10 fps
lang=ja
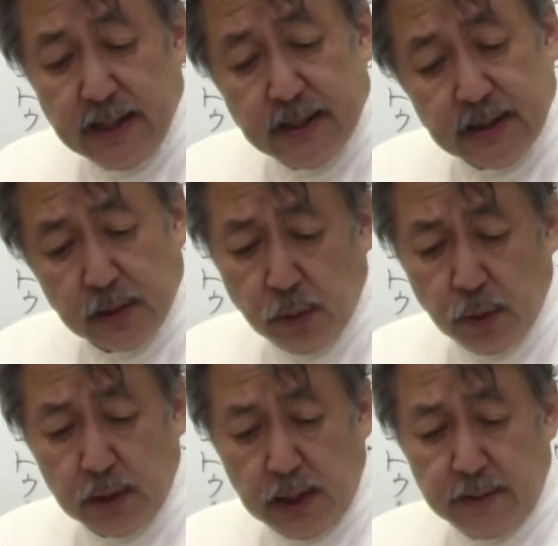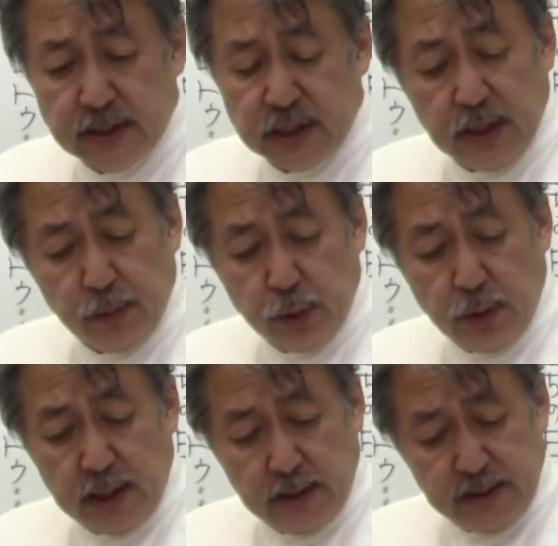さあ、午後彼は品物
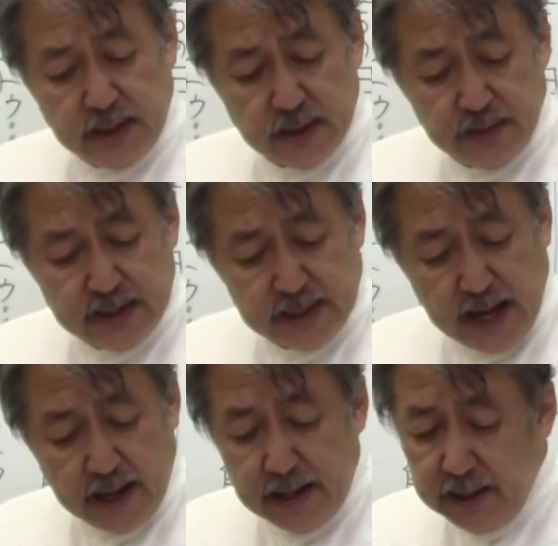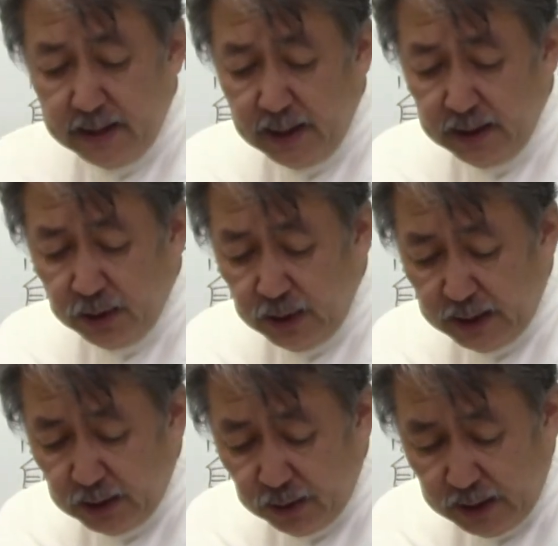を選び出しました。なんとな
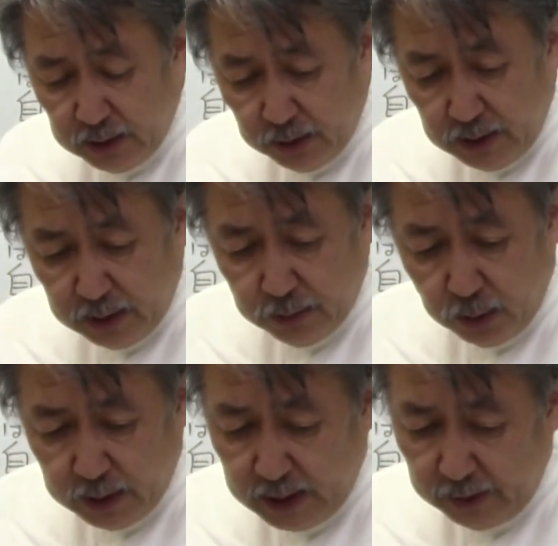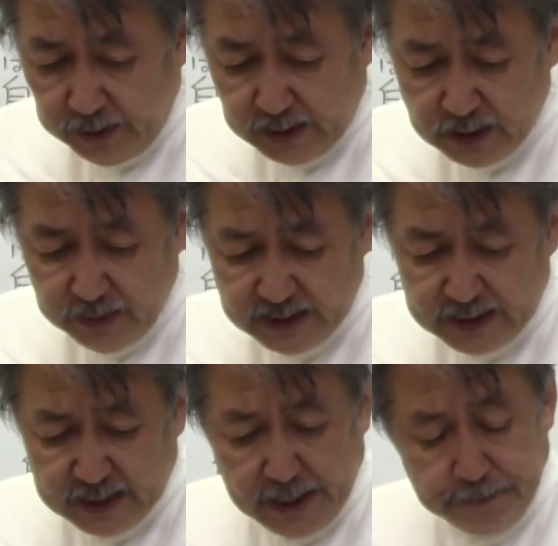んとなんとなんを選び出しまし
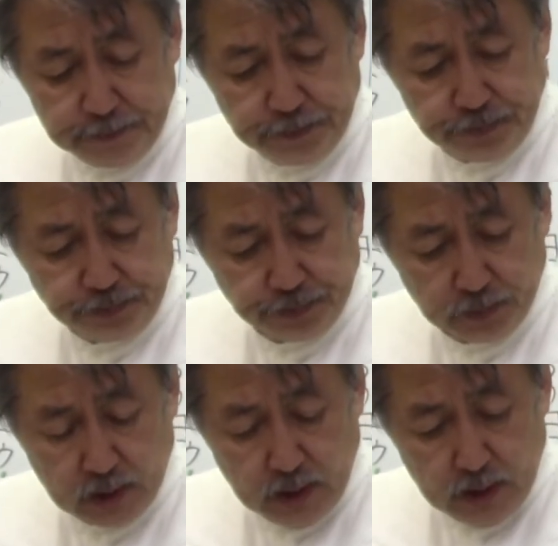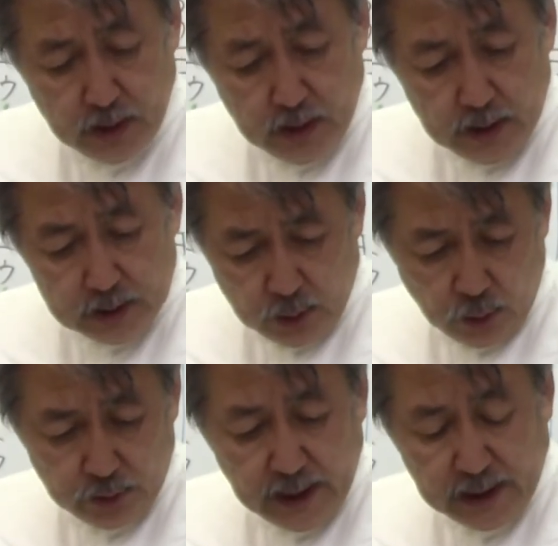たか
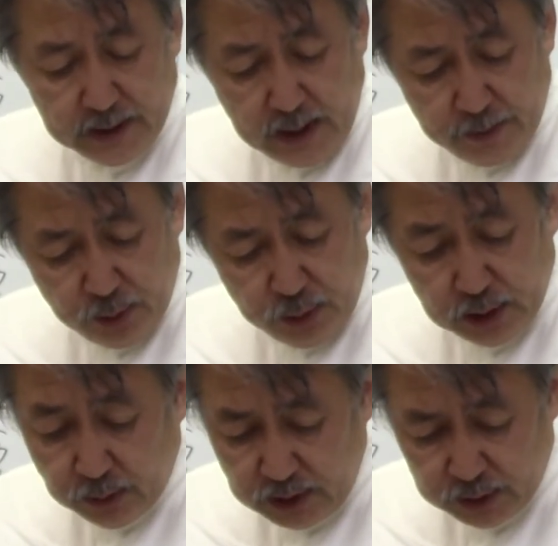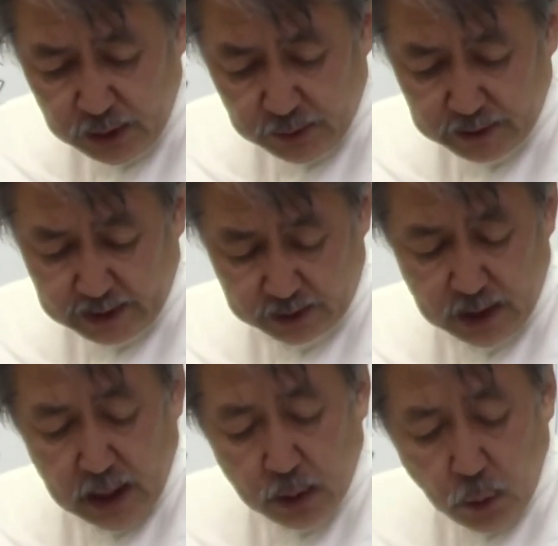そう、長テーブル2個、椅子4脚、
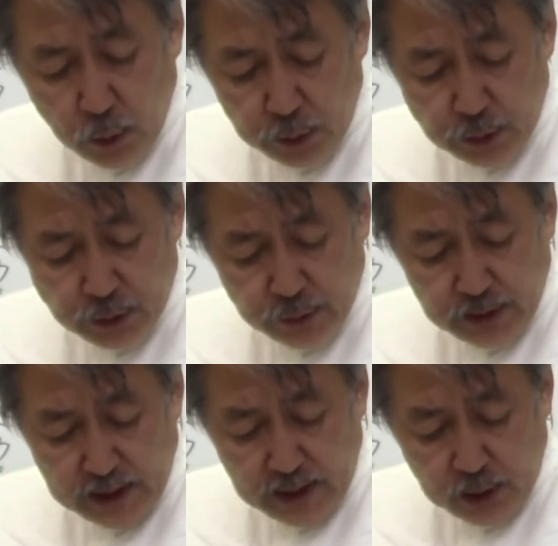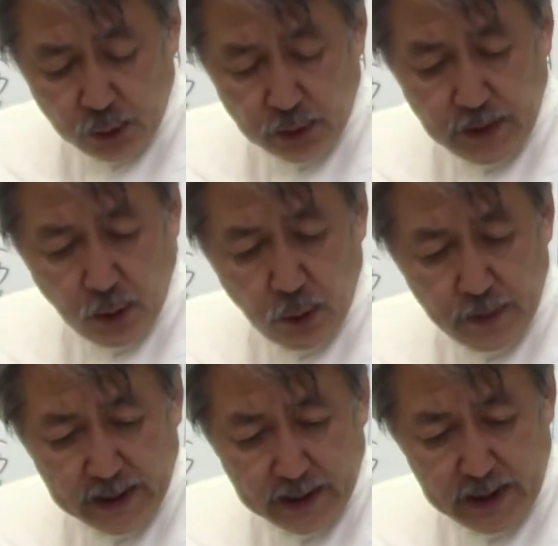航路と食材1組、大
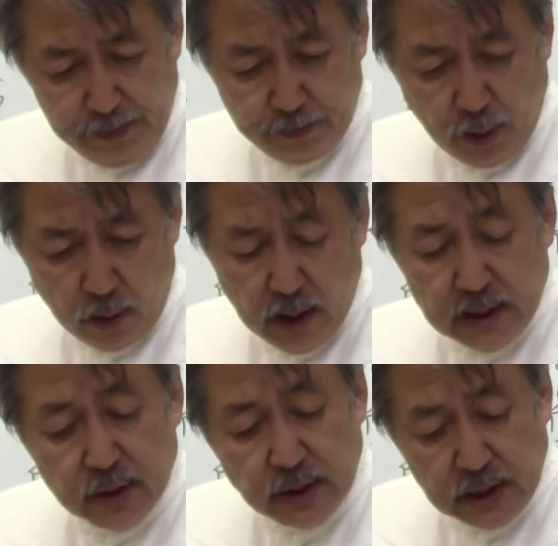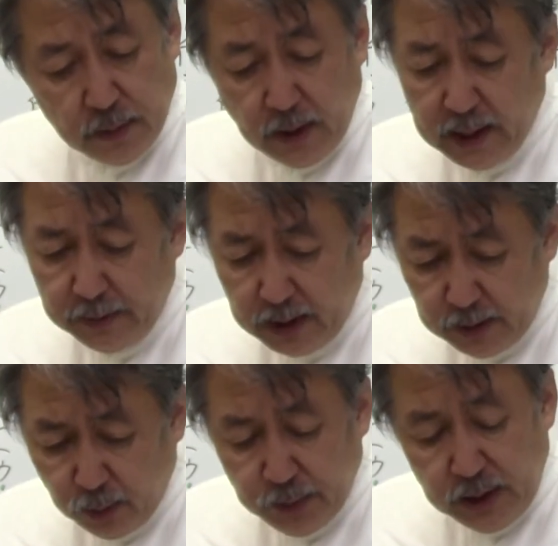葉から1本、そしてわらば
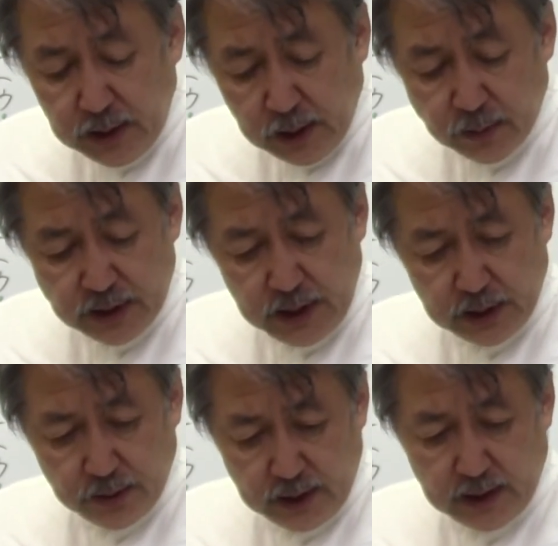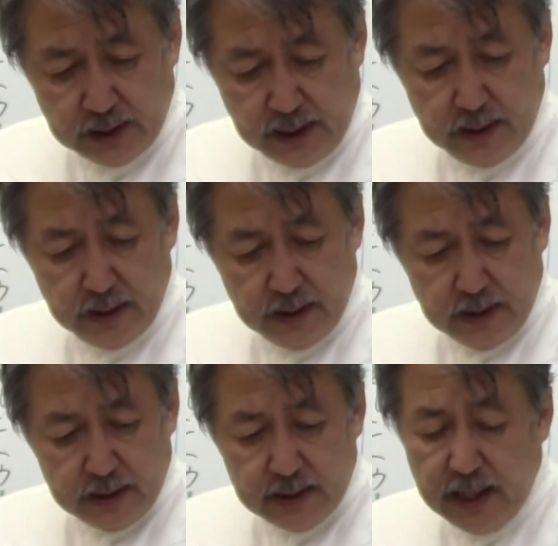いもみんな欲しいと言った。
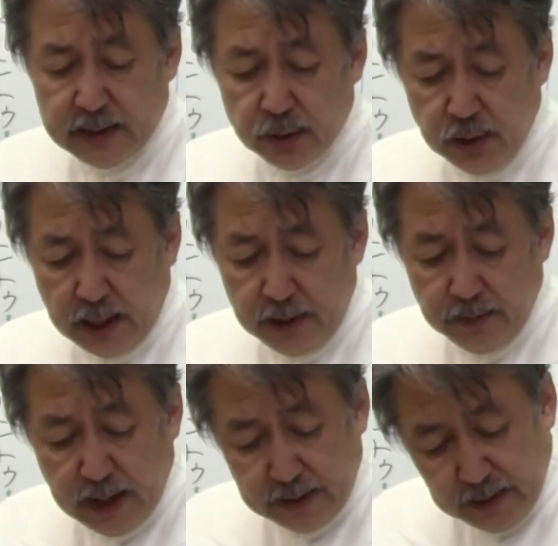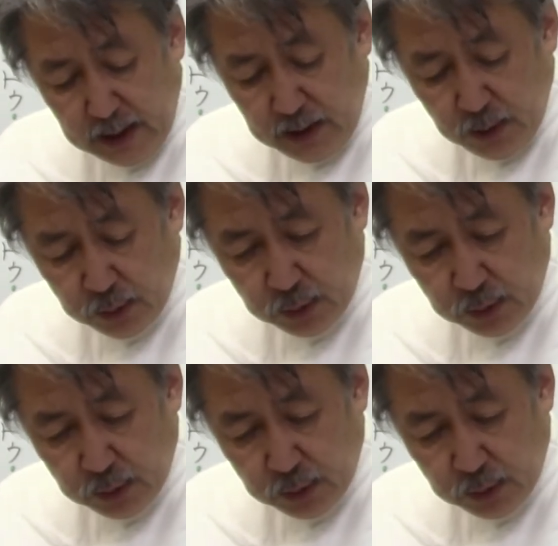さあ、その灰は燃料